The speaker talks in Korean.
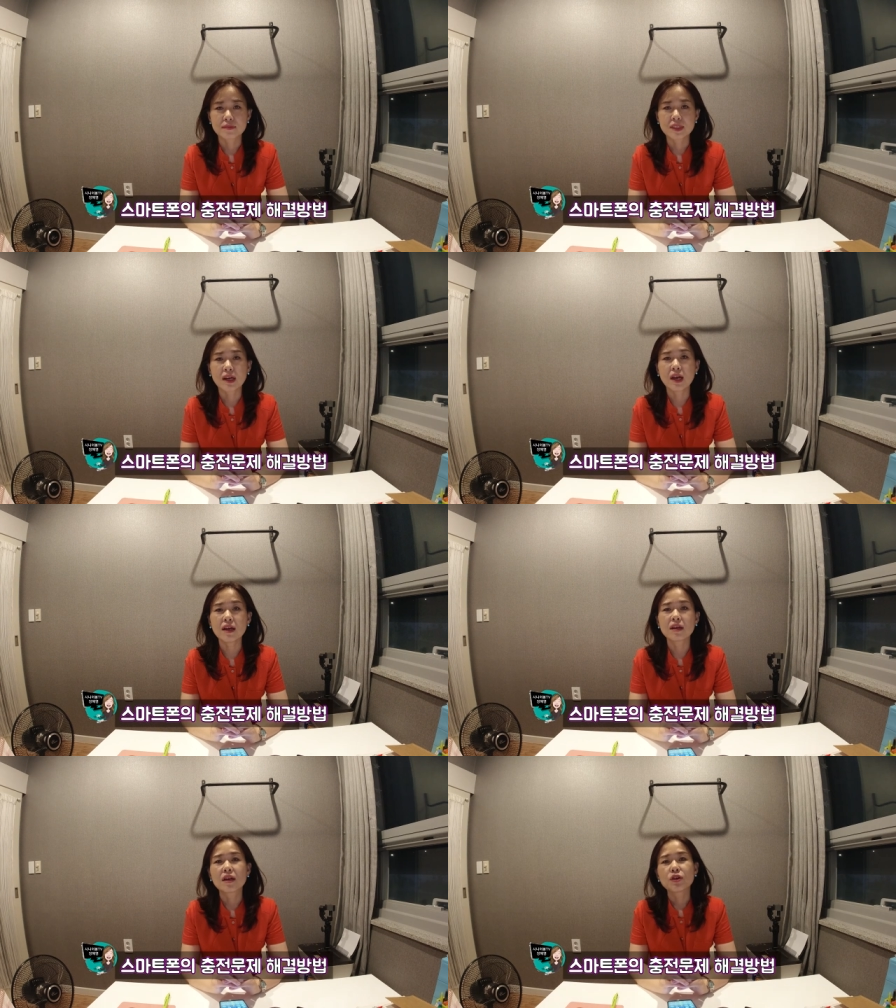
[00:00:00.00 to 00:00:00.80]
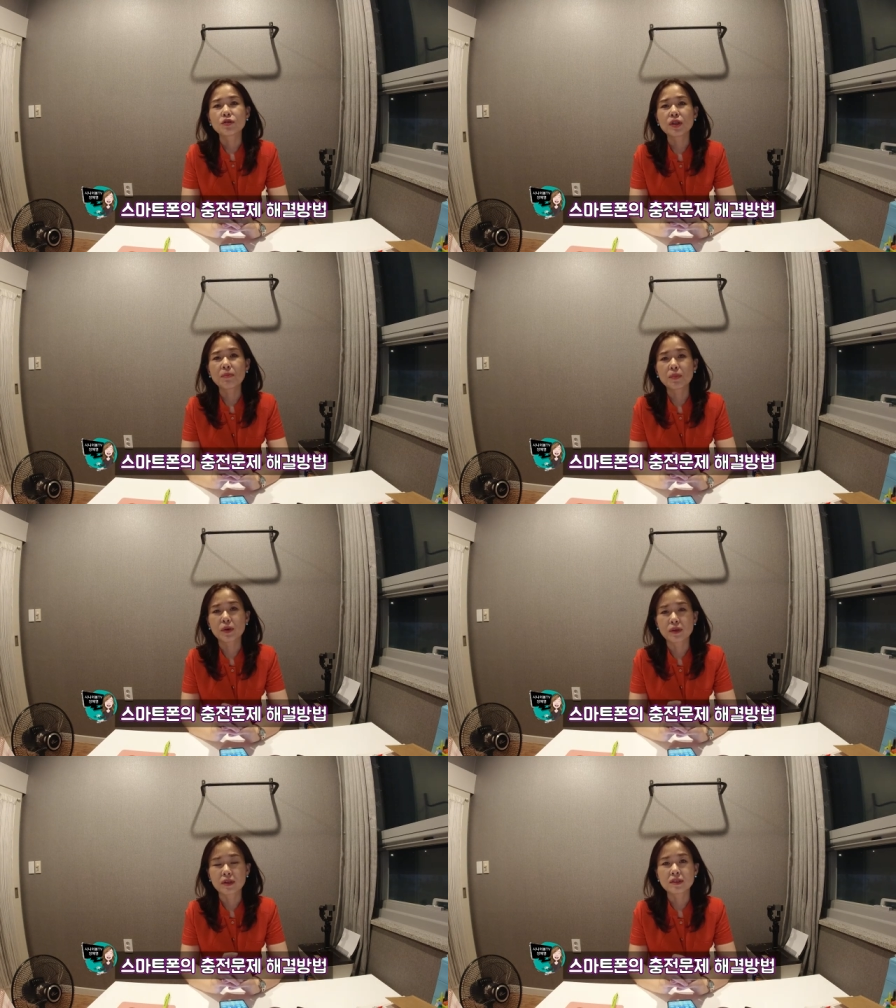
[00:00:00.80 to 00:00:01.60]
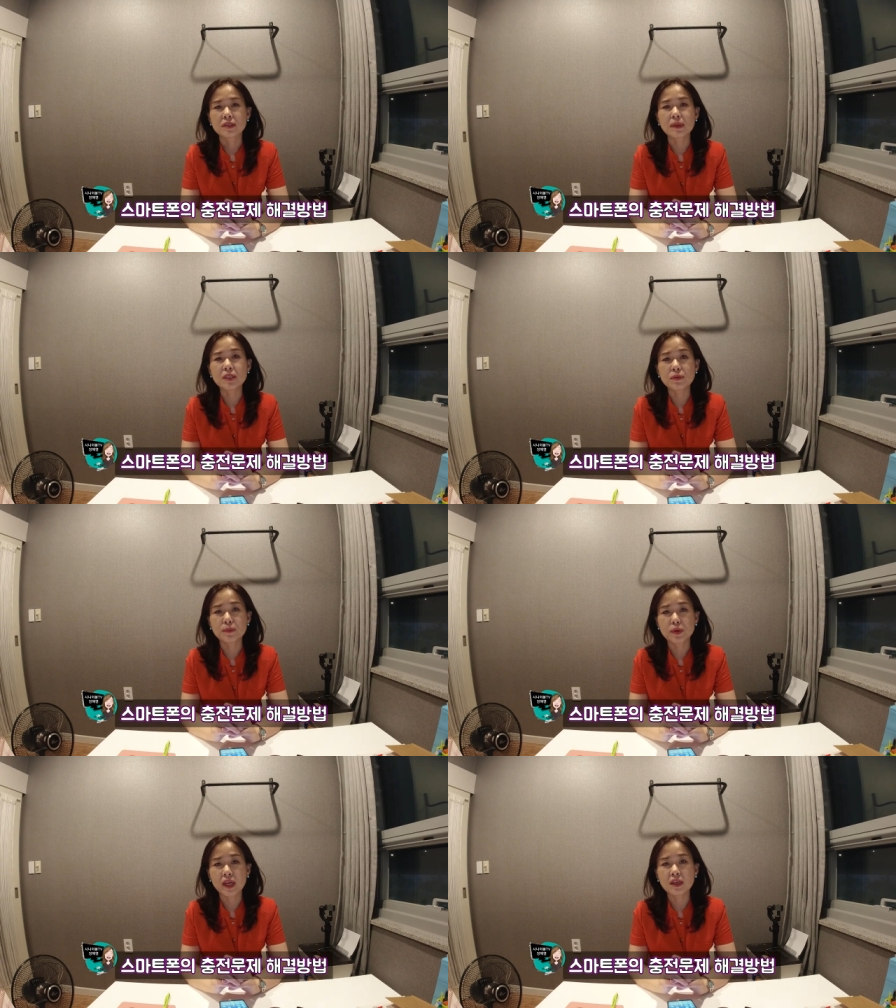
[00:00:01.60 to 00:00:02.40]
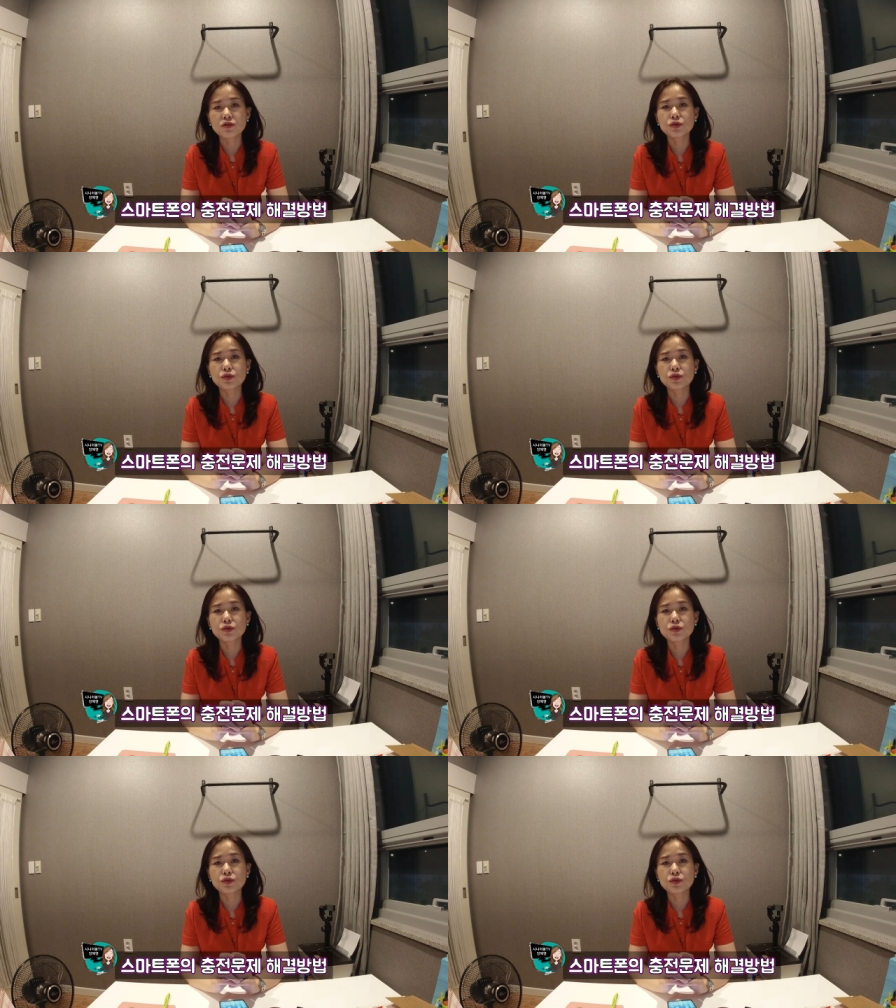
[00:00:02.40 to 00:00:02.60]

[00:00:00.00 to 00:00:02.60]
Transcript: 자, 휴대폰, 스마트폰의